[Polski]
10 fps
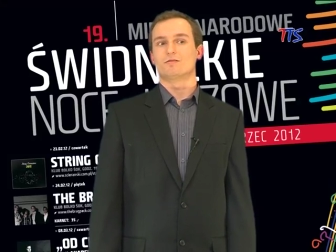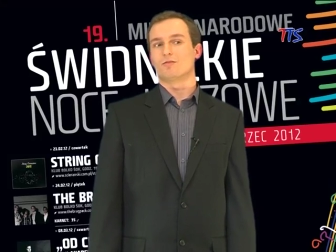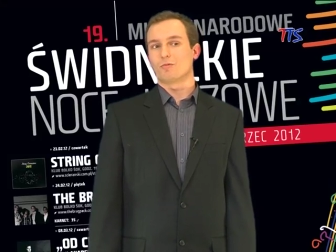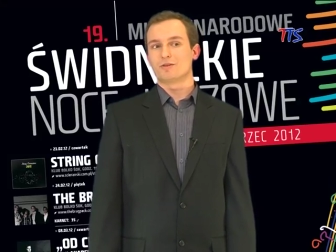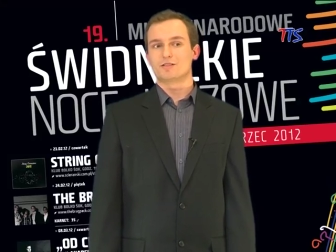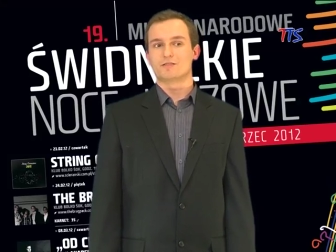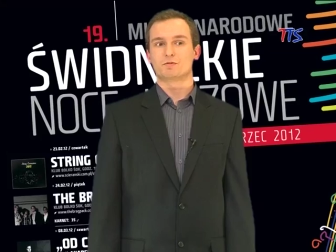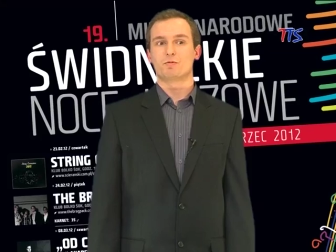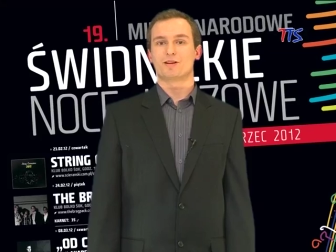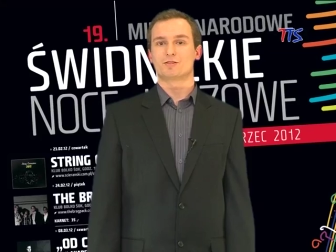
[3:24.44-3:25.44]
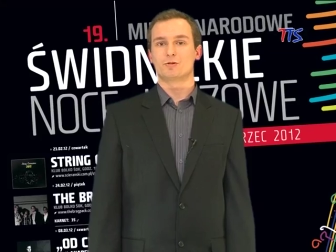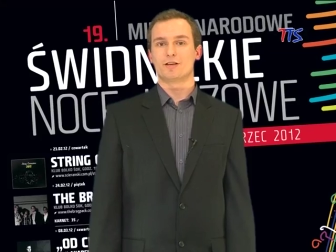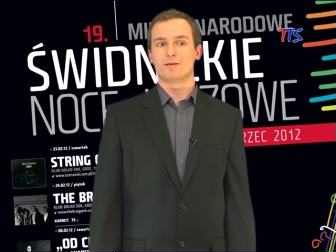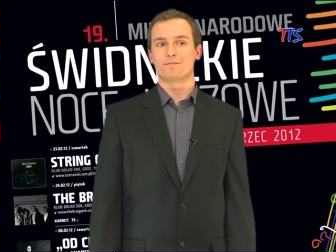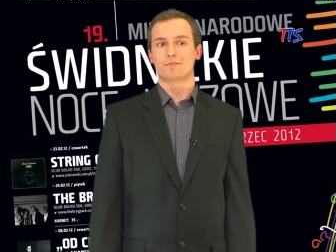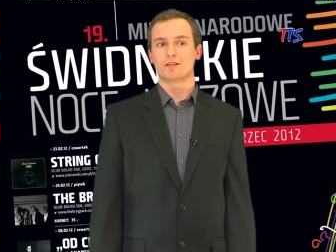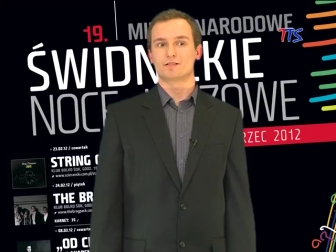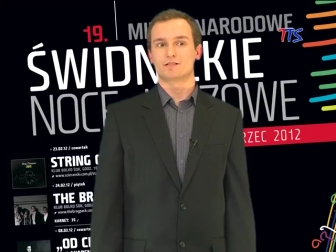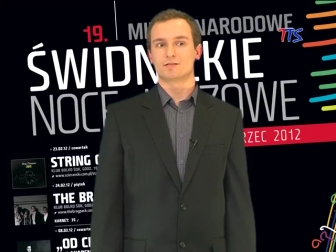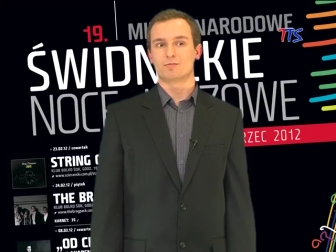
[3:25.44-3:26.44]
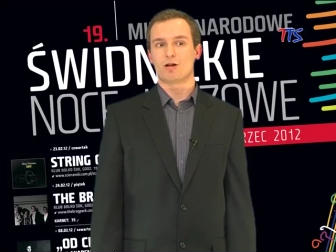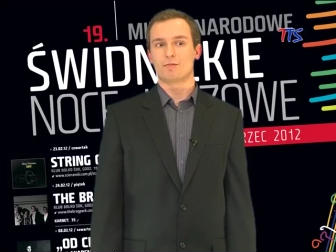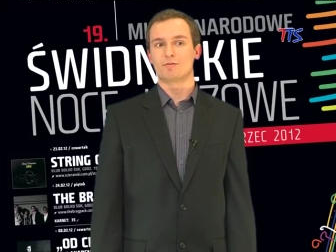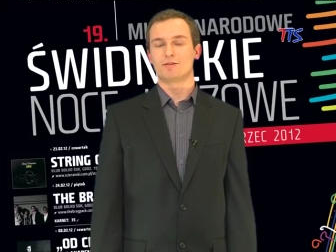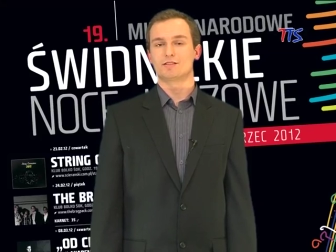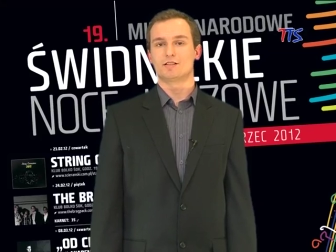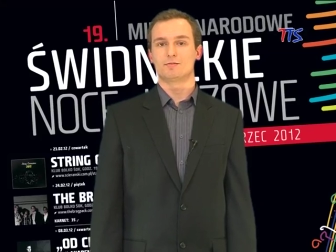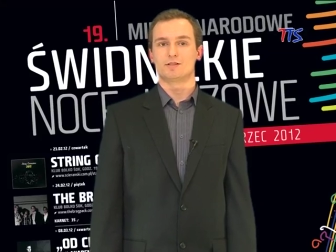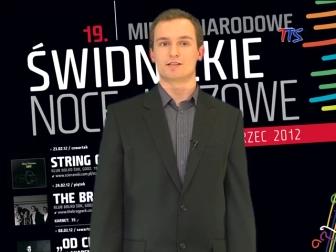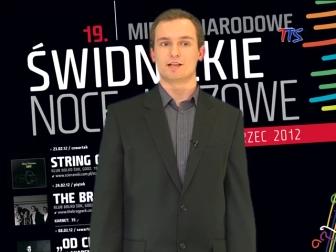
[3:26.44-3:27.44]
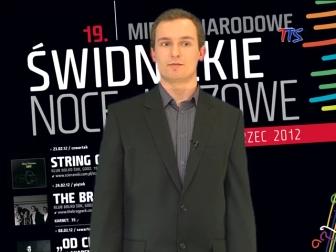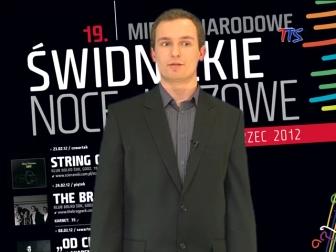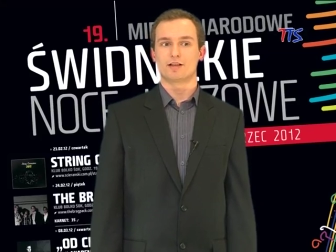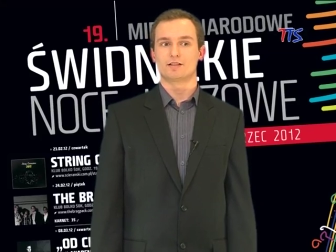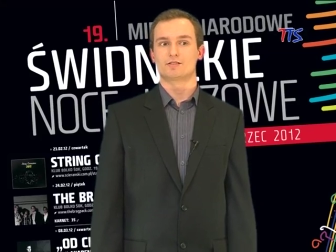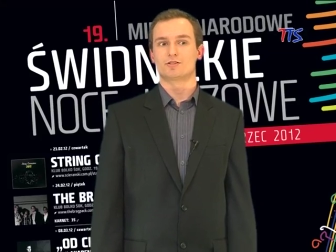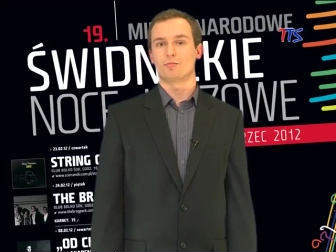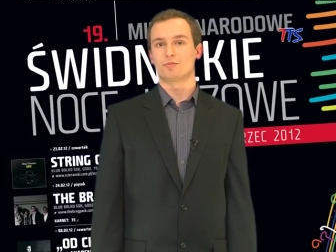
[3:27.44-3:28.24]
Obecnie współpracuje z zespołami m.in. Celebrate czy